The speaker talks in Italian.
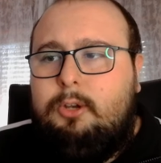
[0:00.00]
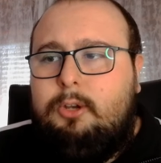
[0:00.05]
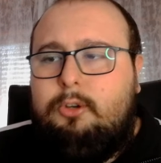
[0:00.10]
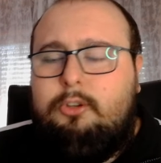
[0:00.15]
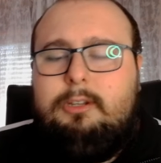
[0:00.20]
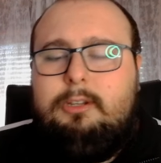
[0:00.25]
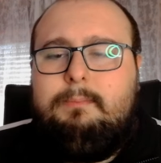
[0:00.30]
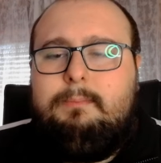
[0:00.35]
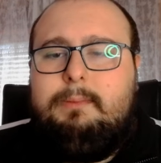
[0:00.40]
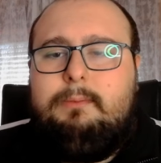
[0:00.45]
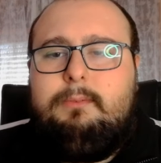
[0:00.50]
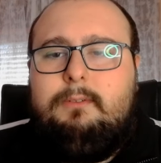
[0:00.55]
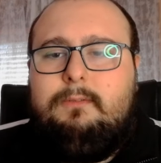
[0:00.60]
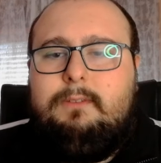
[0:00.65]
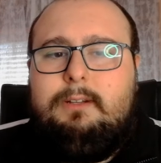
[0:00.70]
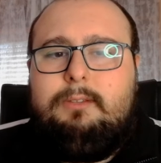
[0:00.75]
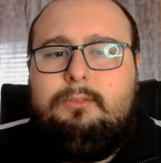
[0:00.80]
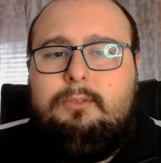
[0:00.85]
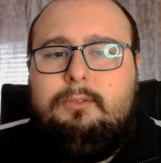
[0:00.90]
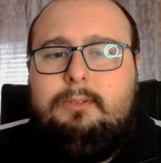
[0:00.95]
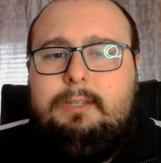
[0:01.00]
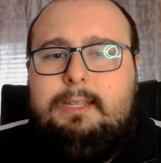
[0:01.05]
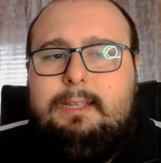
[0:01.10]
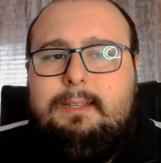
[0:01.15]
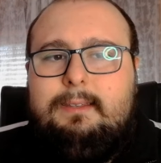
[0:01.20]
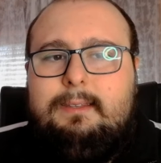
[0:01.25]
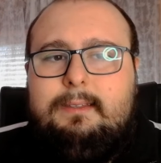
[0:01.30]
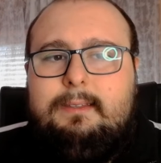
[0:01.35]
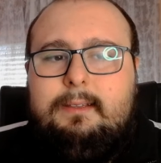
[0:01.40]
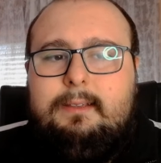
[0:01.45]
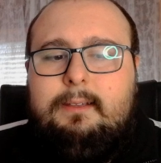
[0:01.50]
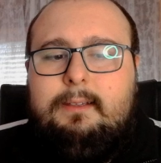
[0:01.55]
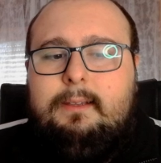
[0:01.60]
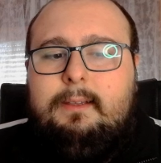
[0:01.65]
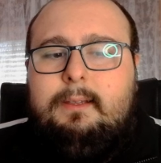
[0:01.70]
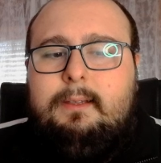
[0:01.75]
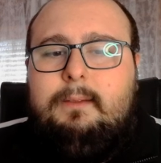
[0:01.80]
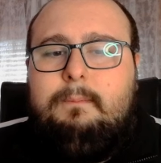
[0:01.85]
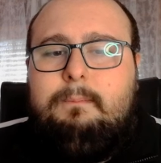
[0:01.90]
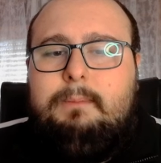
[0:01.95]
non abbiamo fatto niente
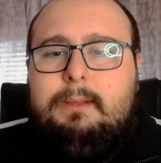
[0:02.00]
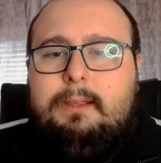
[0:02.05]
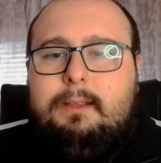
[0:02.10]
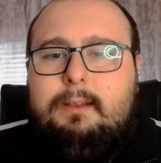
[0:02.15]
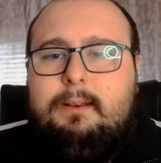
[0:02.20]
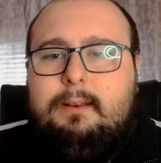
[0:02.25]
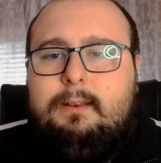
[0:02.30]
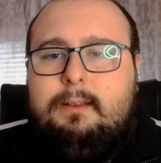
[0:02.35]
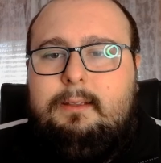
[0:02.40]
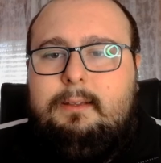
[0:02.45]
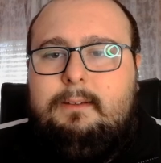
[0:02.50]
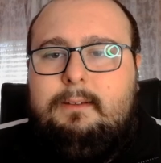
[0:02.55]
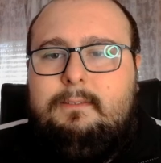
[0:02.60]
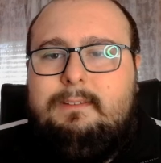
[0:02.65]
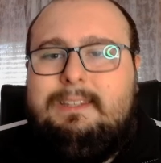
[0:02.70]
per eh,